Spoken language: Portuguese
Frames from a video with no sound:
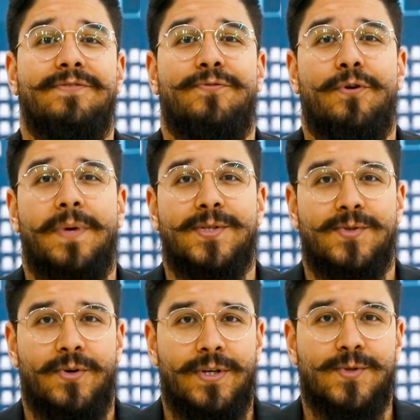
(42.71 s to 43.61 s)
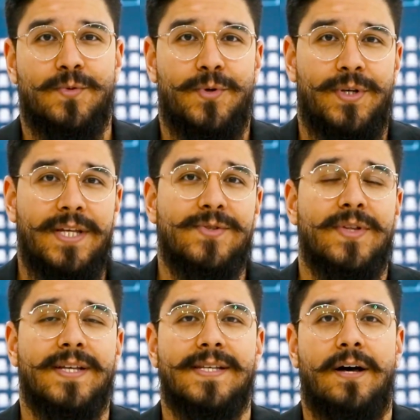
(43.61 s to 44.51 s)
informações sobre o
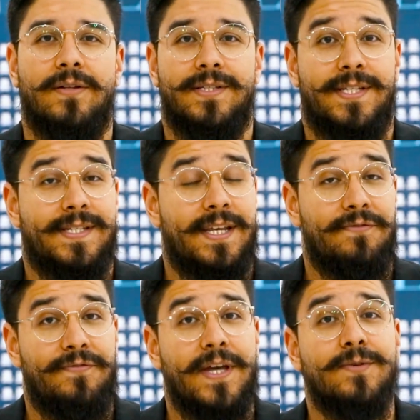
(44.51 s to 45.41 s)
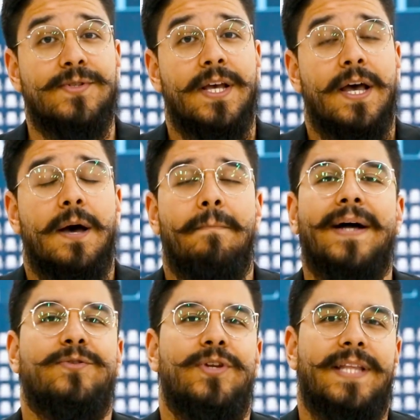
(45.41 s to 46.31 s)
início das aulas de ceifeiros,
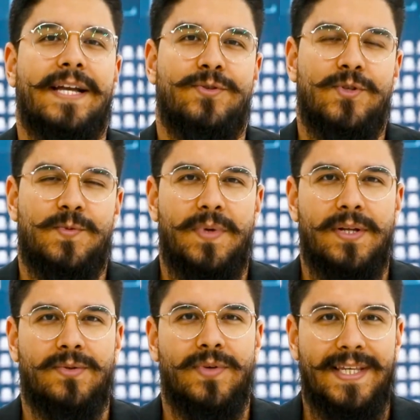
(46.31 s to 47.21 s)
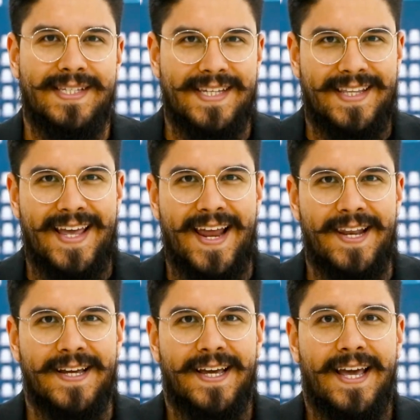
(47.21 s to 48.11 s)
maturidade no espírito e
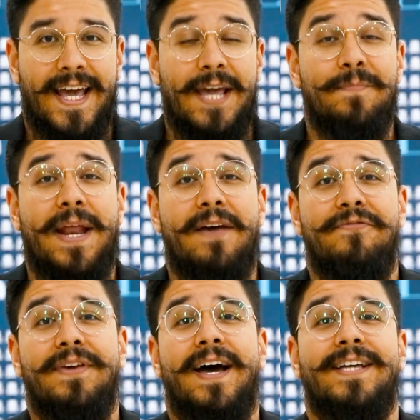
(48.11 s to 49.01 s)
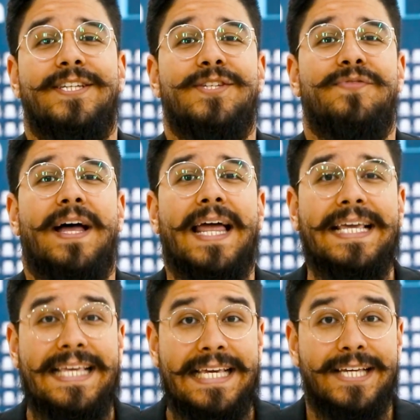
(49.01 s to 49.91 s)
CTL. Em breve, a gente fala
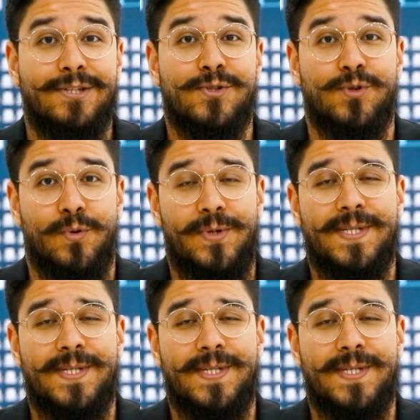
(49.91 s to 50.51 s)
aqui sobre o